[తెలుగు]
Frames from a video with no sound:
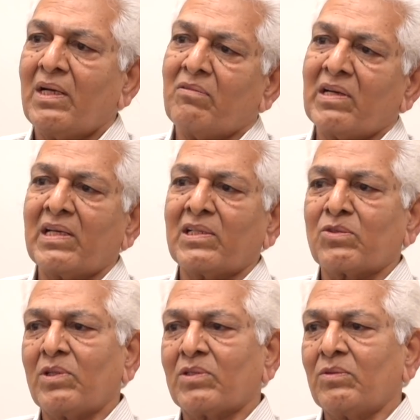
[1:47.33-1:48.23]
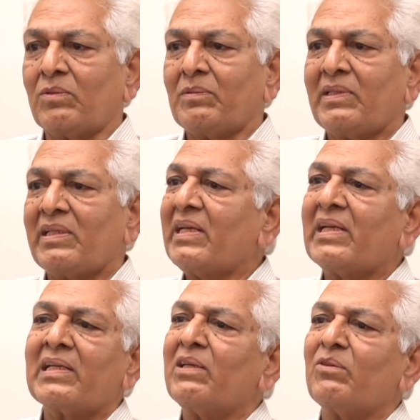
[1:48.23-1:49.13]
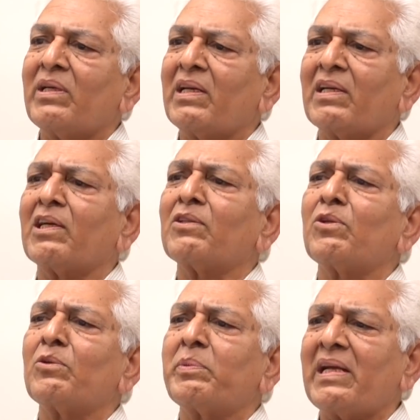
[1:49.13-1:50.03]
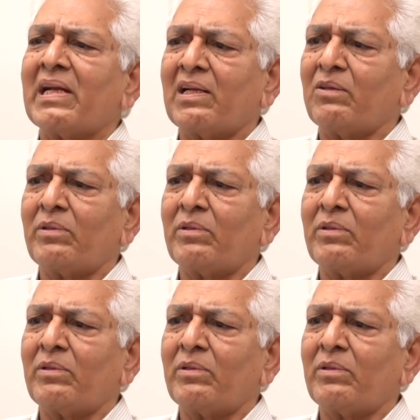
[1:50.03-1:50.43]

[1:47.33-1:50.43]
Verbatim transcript: ఆ వర్కర్స్ కోసం టికెట్లు ఏమి ఉండేవి కాదు అర్ధ రూపాయి అట్లా